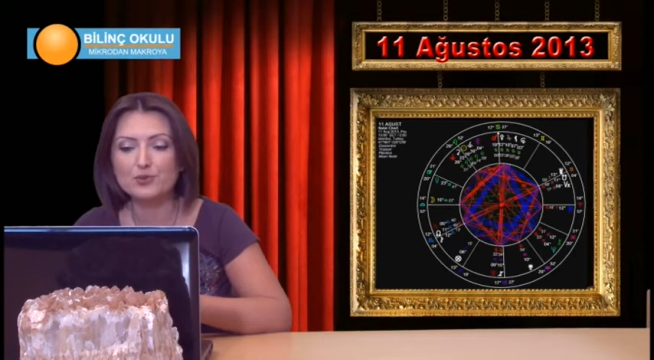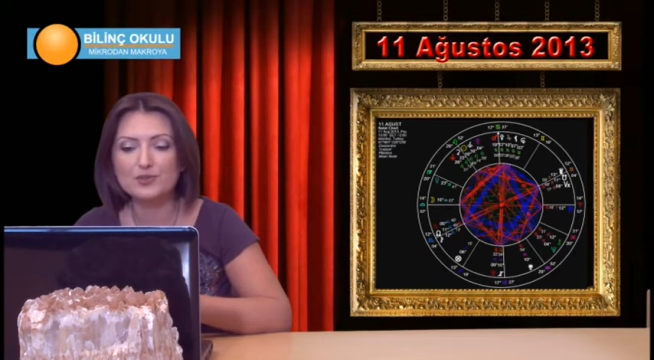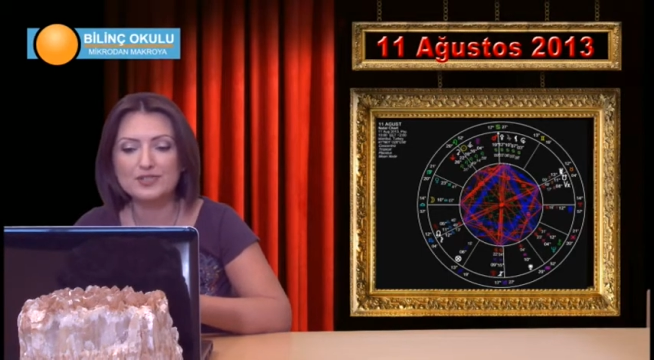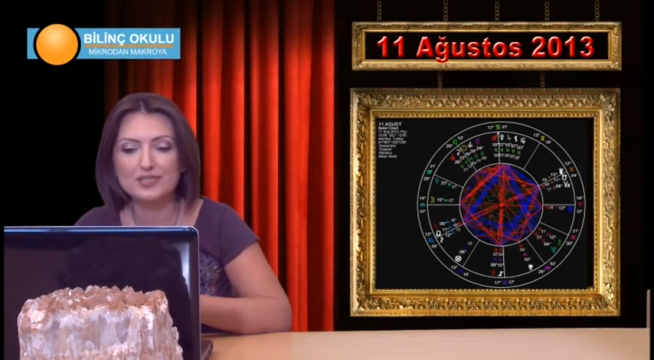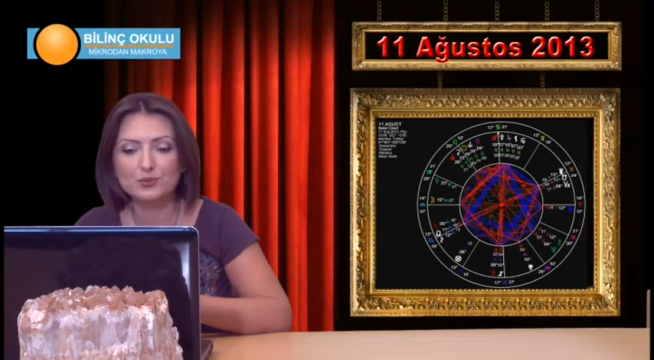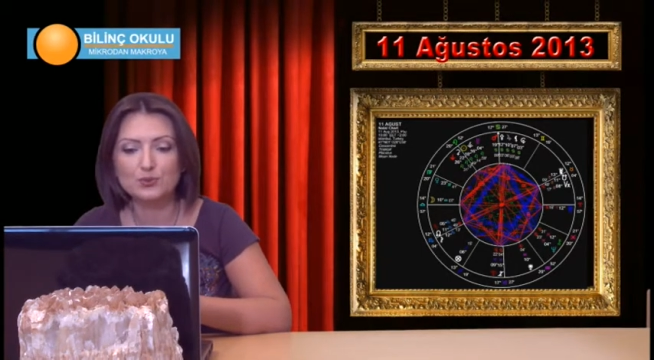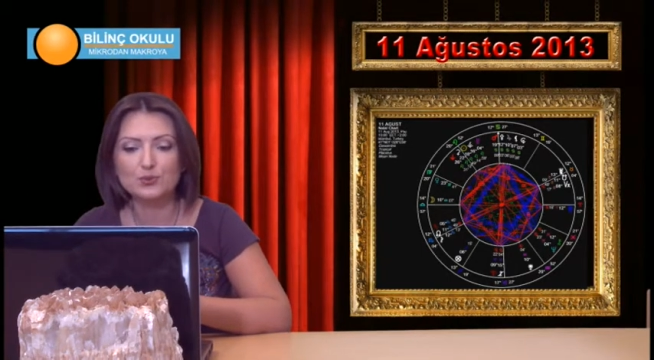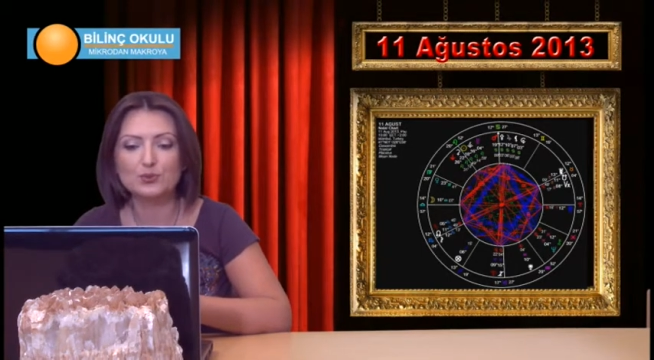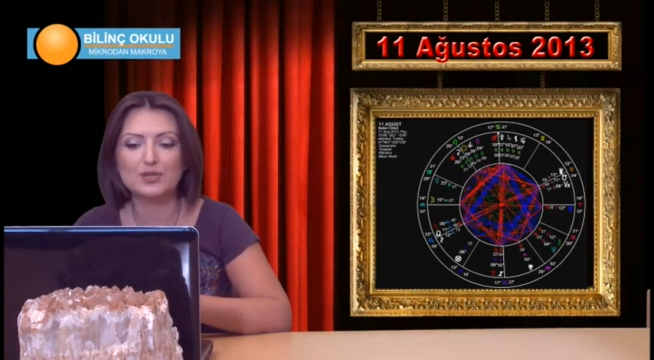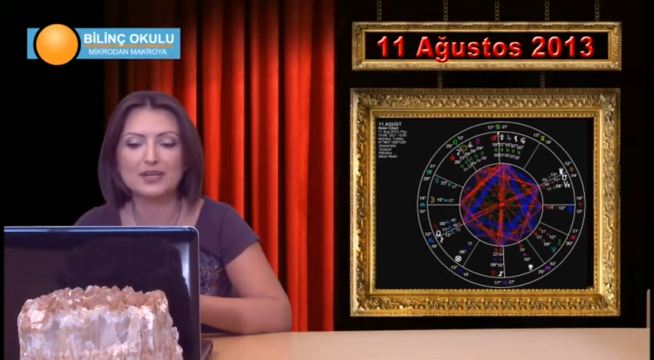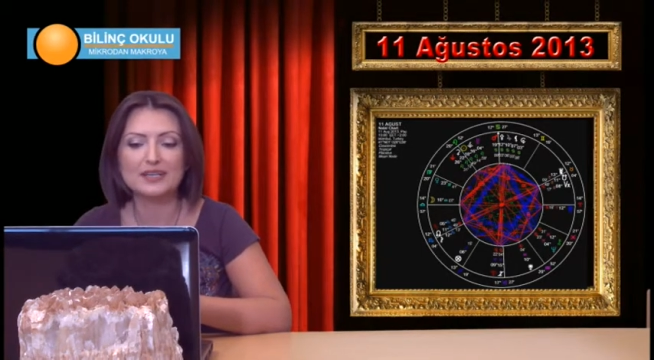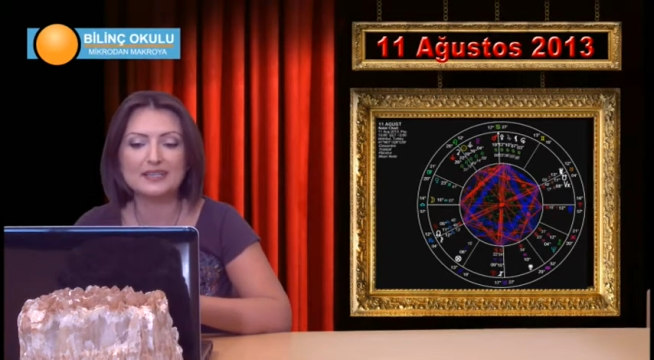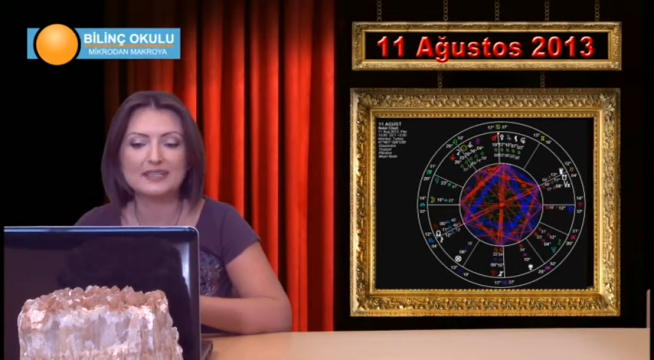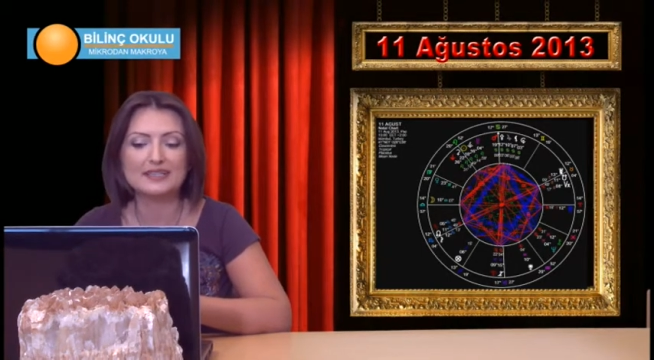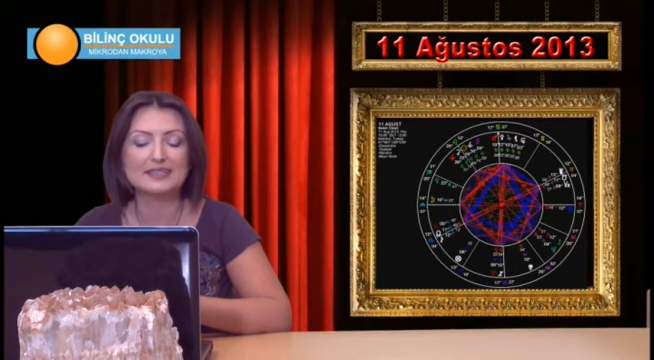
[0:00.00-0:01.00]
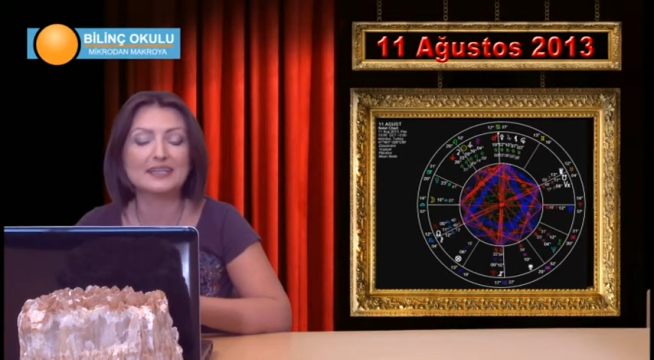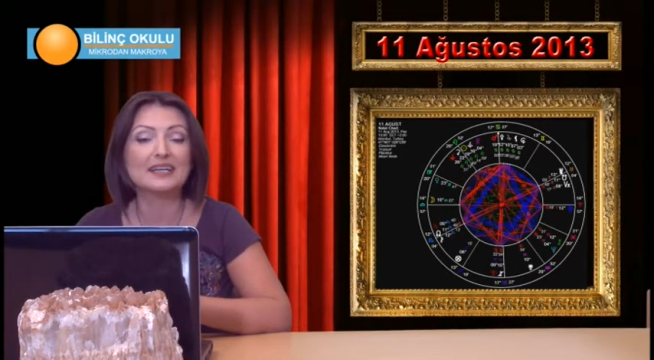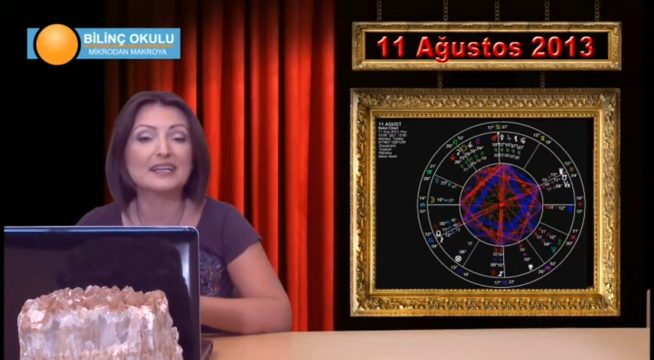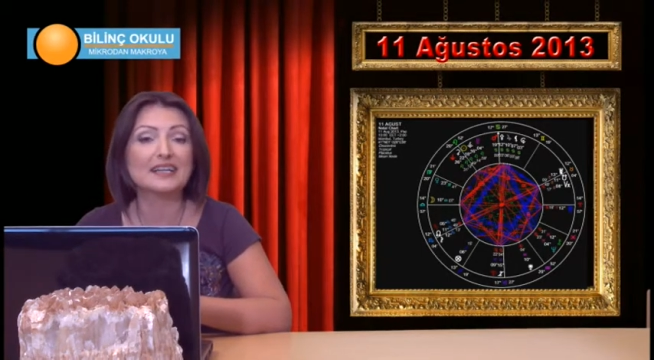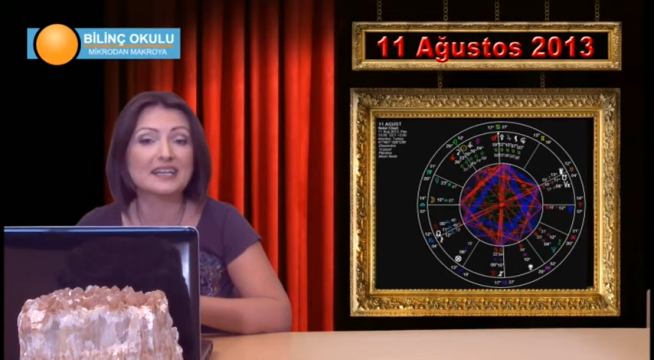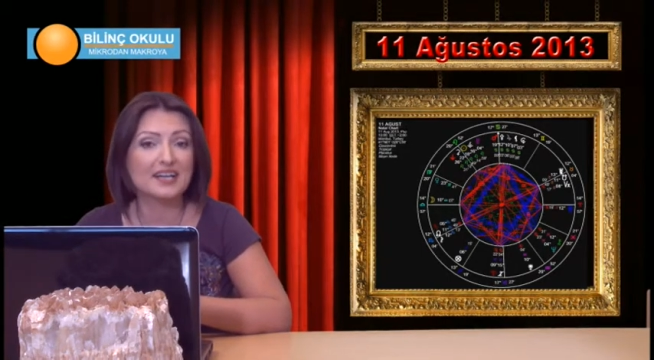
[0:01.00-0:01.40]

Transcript: Satürn arasında